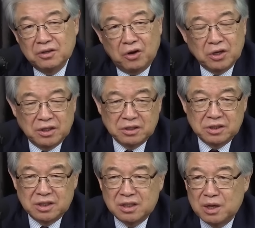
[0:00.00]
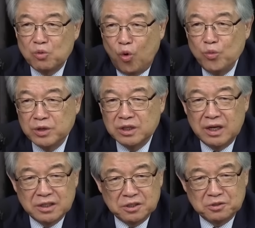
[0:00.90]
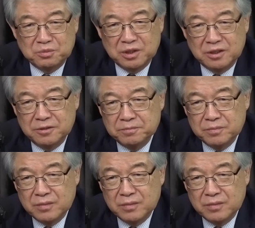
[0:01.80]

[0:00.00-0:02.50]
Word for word: 거기에 대해서 이제 참 고민을 했었습니다.